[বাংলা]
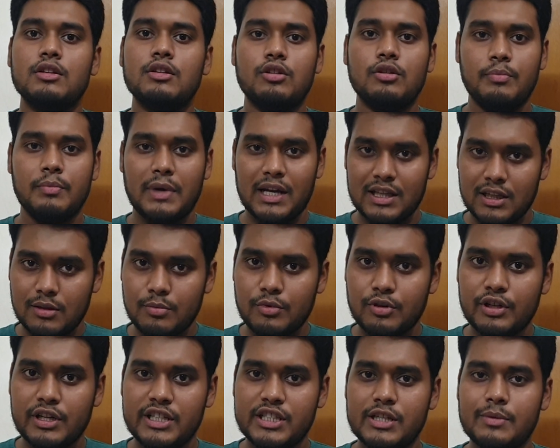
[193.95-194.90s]
তো
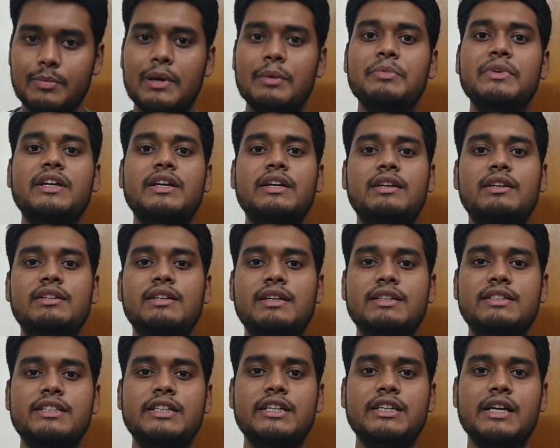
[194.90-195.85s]
মাদারবোর্ড হিসেবে আমি
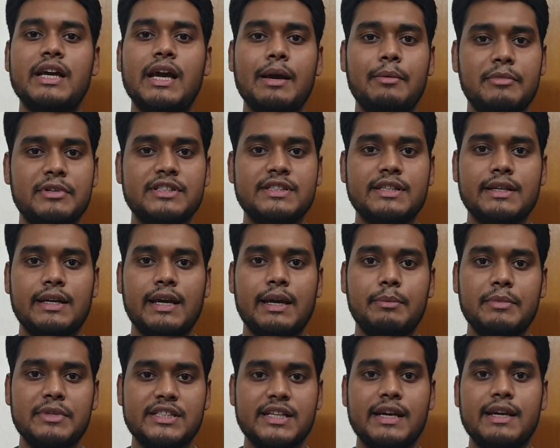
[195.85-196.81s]
নিয়েছি এমএস
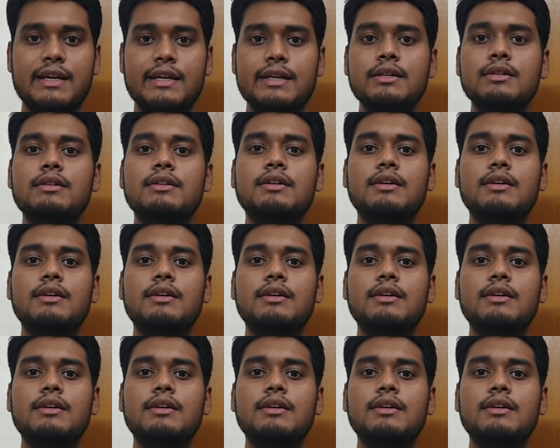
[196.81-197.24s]
এমএসআইকে